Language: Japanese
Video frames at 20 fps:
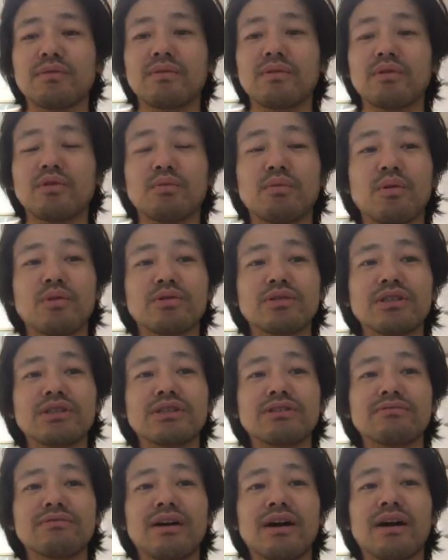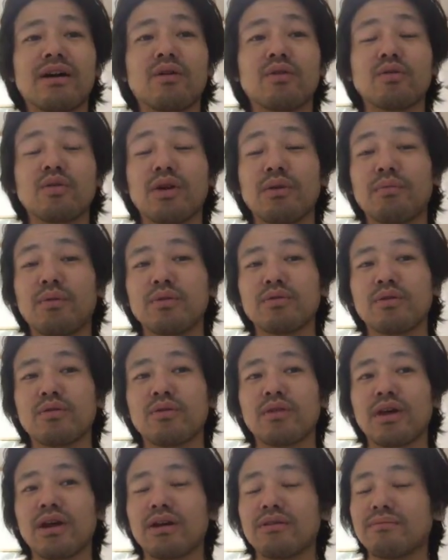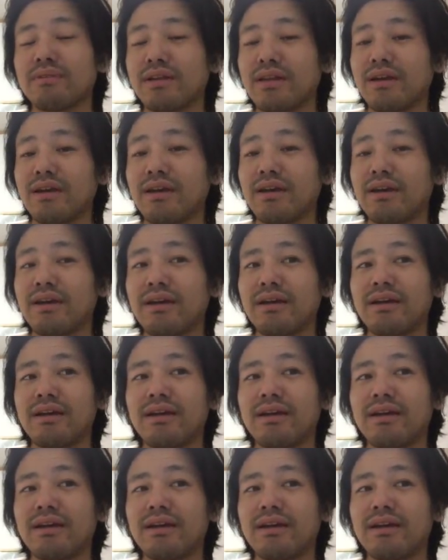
本当僕自身はこのレポートと出会うまで